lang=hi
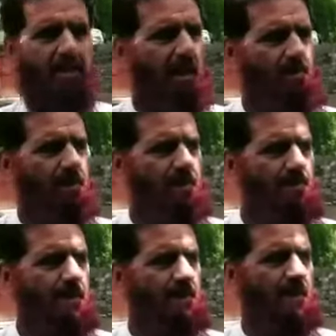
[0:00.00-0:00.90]
कि हम किसी
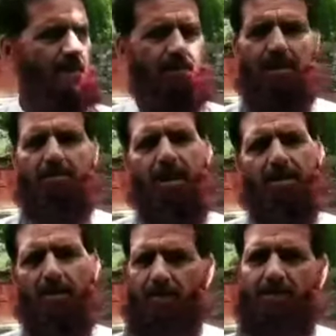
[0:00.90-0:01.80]
मिनिस्टर साहब के पास
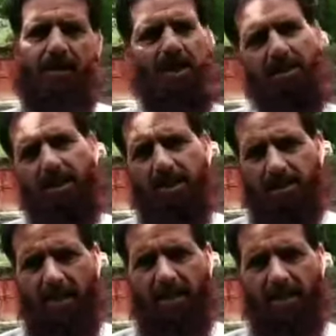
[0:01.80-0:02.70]
अपनी फरियाद लेके
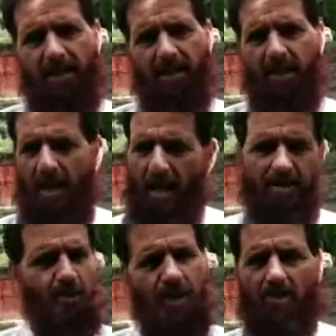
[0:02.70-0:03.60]
जाएं आज
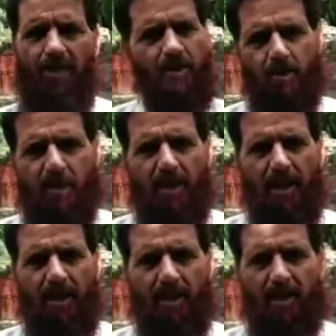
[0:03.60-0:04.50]
तो यहाँ पे यूटी है
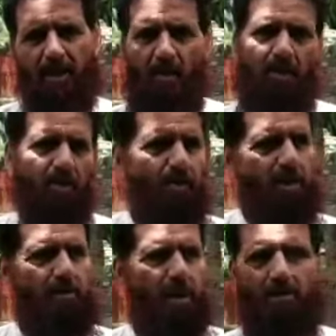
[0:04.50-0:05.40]
और
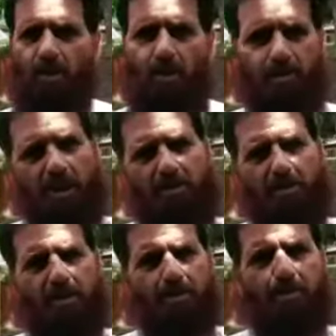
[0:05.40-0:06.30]
यूटी में हम रोज़ टीवी
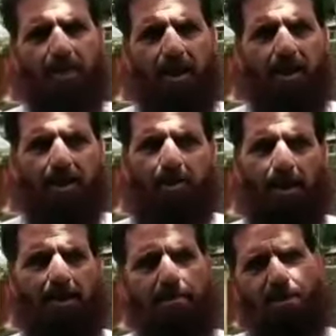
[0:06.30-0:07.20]
पे सुनते हैं कि
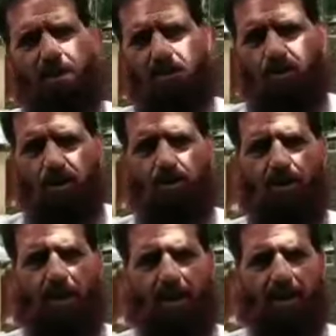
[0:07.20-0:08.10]
भाई जब से यूटी
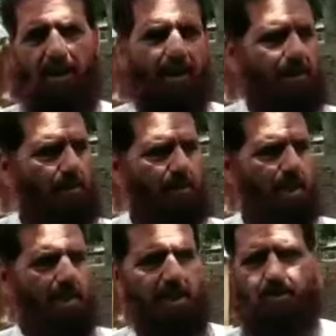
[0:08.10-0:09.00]
हुई है तब से
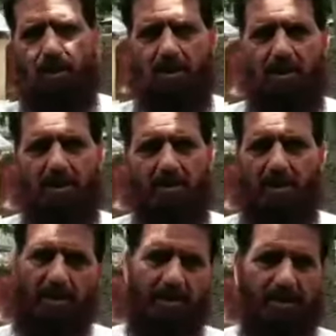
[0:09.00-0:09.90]
कश्मीर
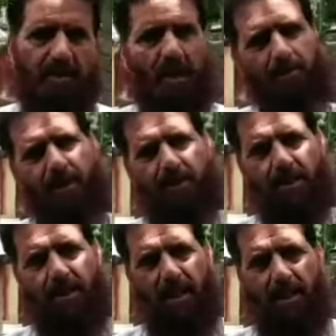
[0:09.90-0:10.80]
तरक्की की राह पे
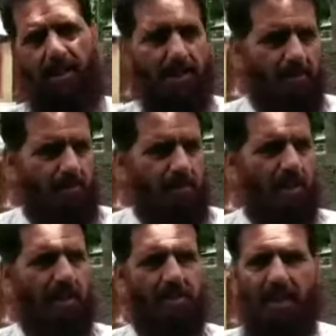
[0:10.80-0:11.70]
चलता है लेकिन मुझे
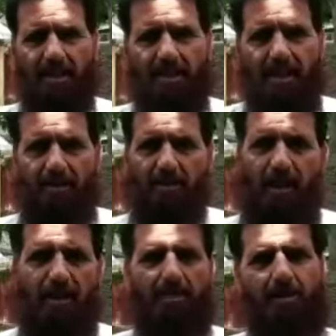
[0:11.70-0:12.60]
लगता है कि जब
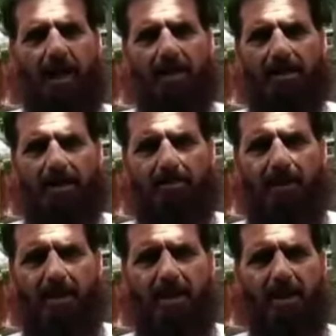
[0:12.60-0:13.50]
हमारी बात कहीं
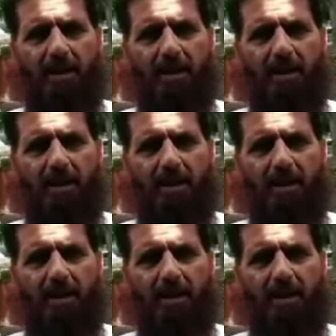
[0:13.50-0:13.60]
पे